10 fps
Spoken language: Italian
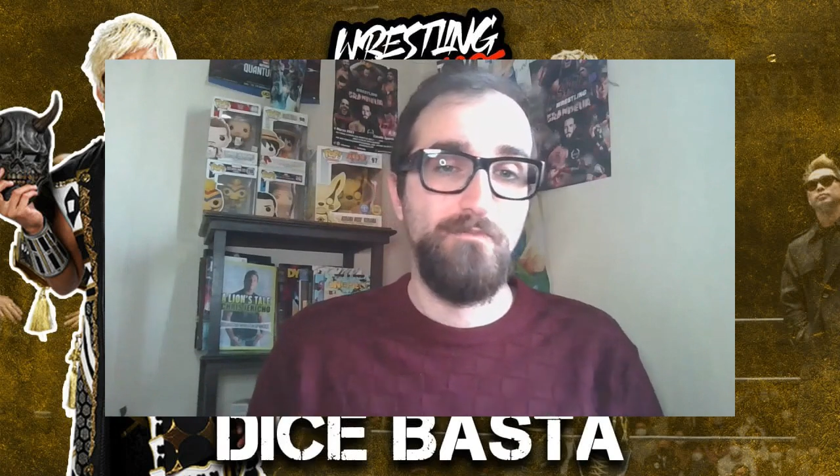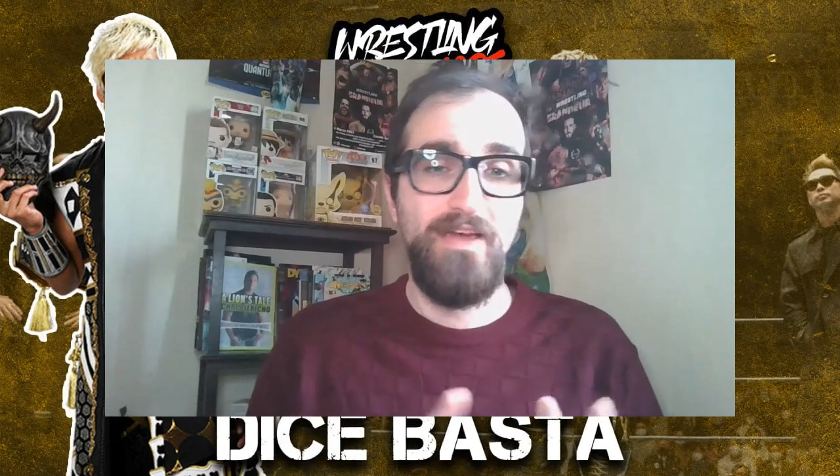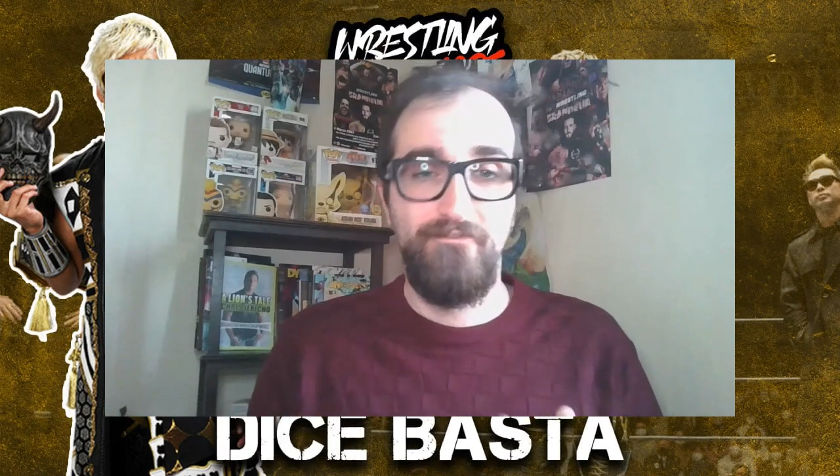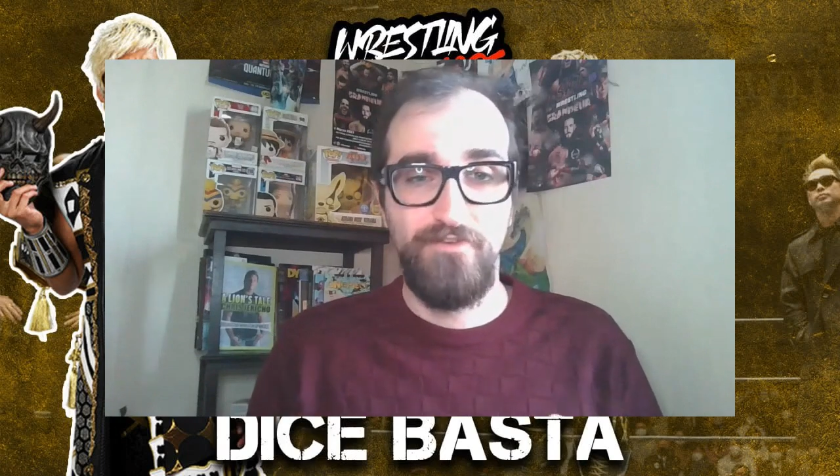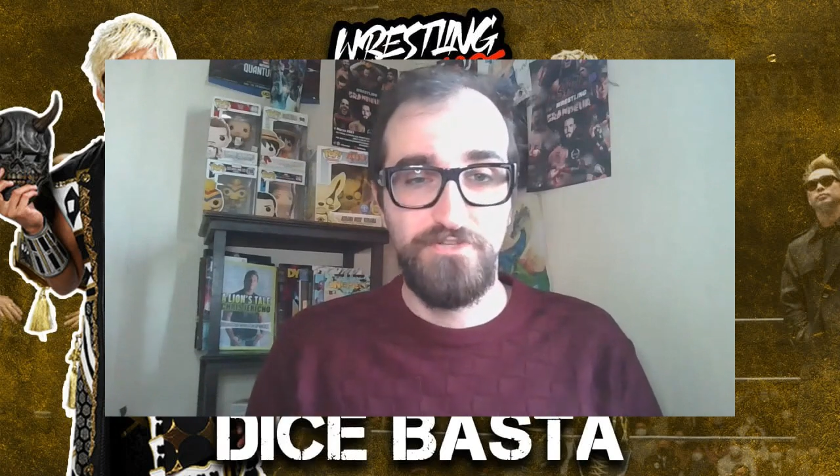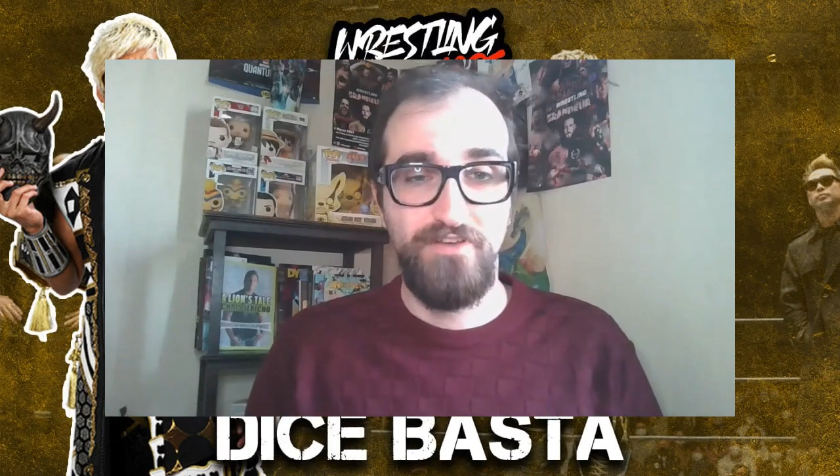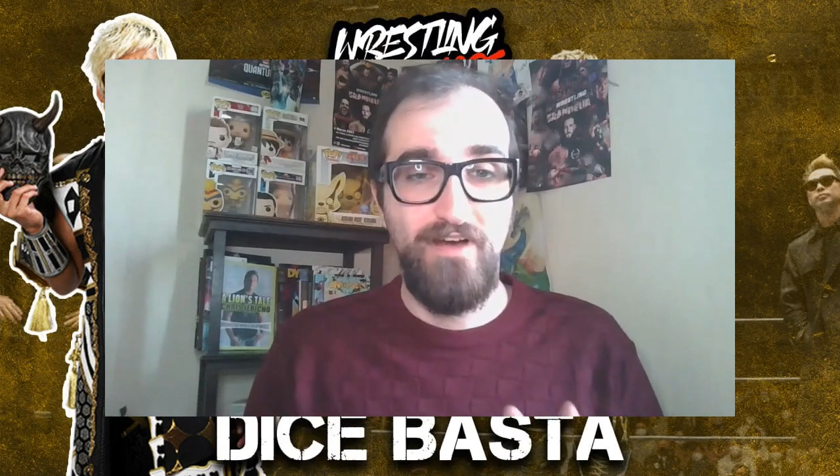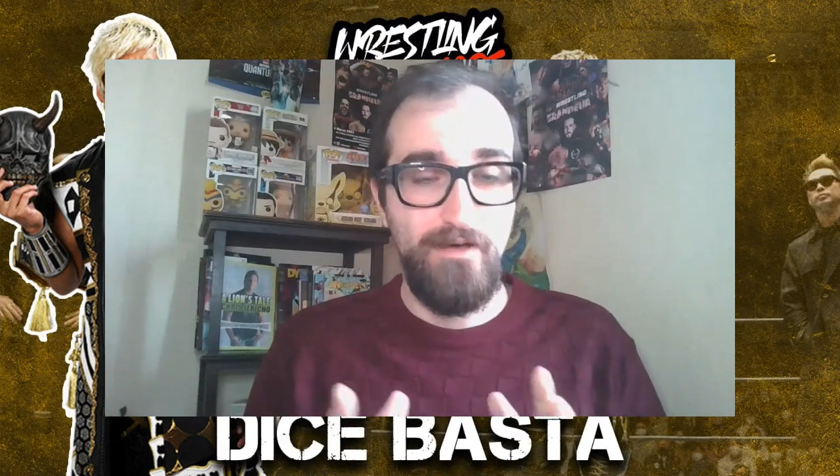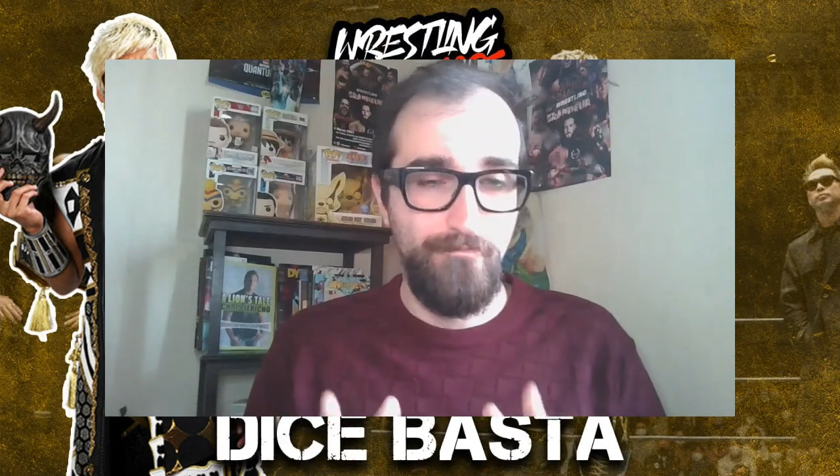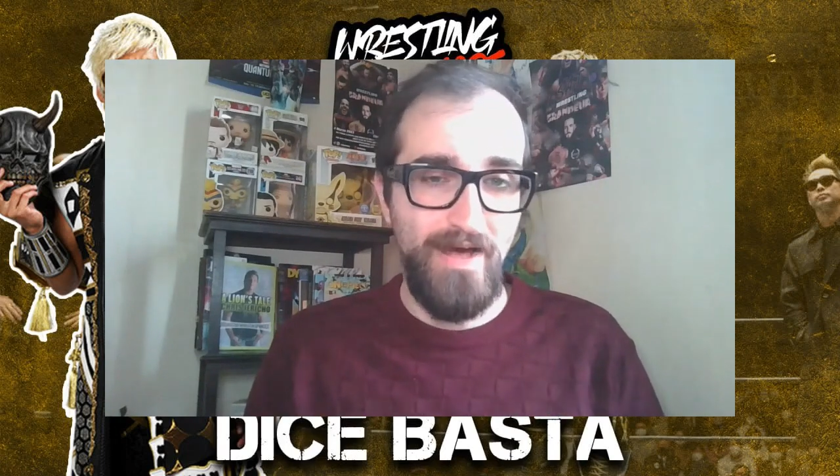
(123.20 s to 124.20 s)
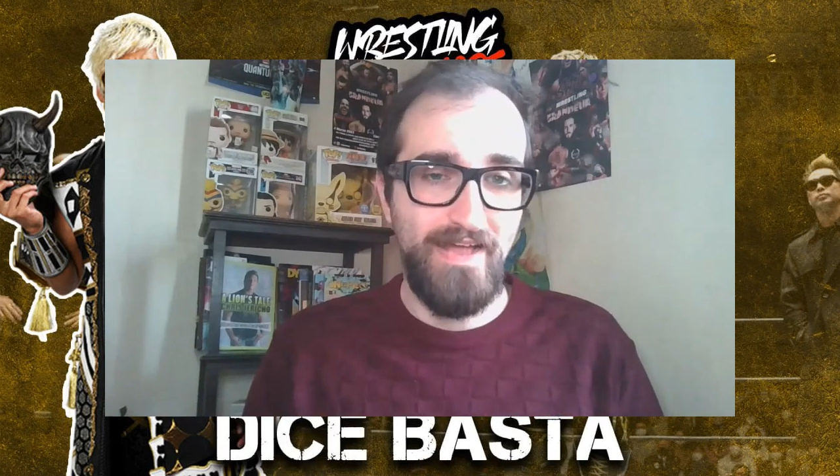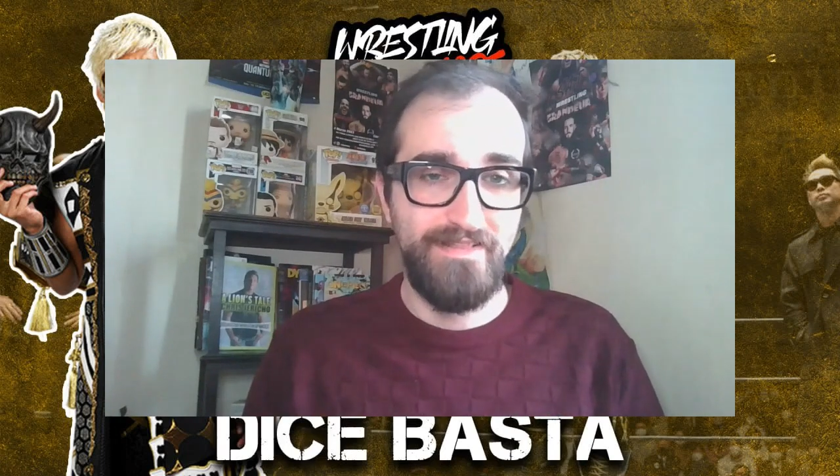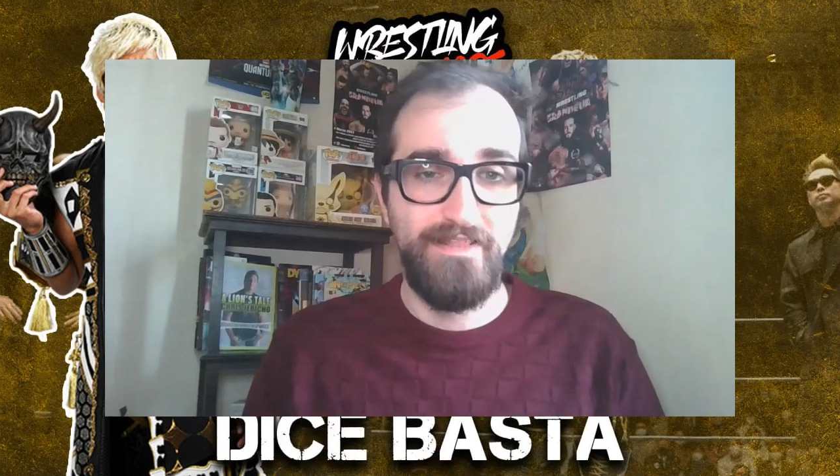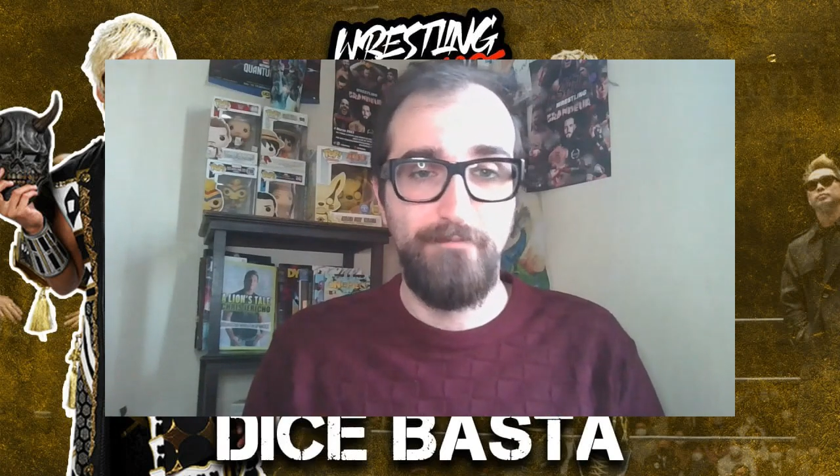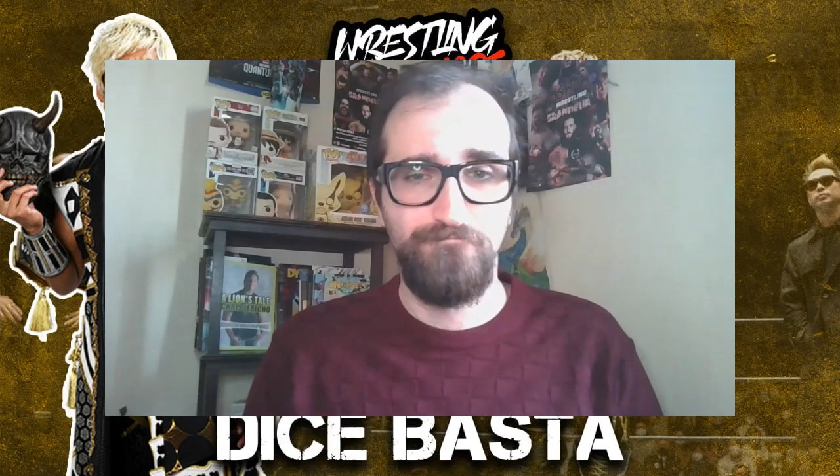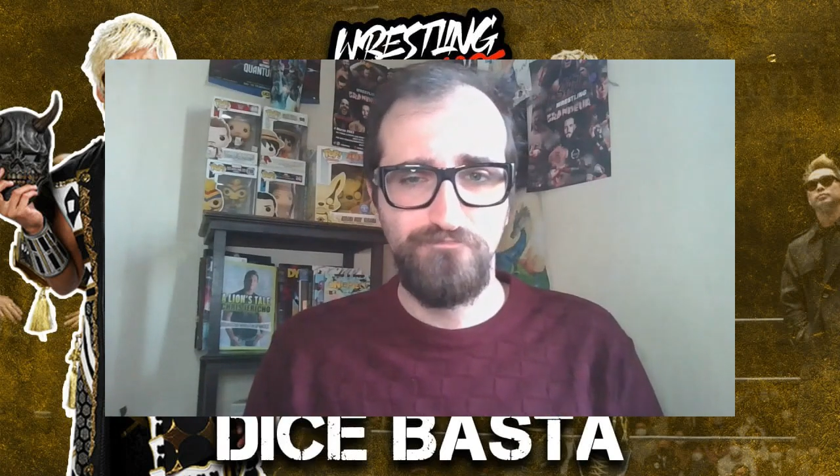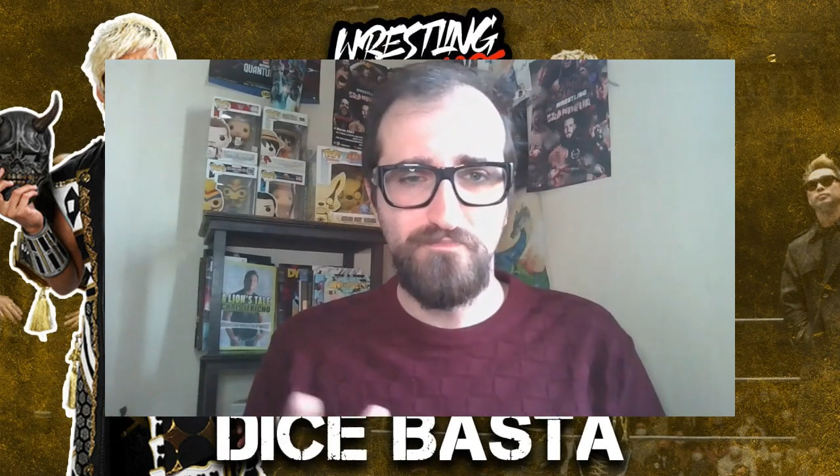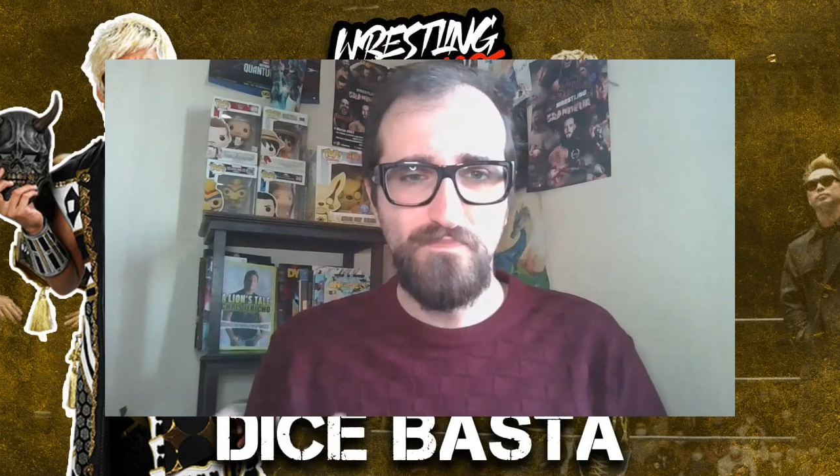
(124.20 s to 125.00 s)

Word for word: beh, faceva parte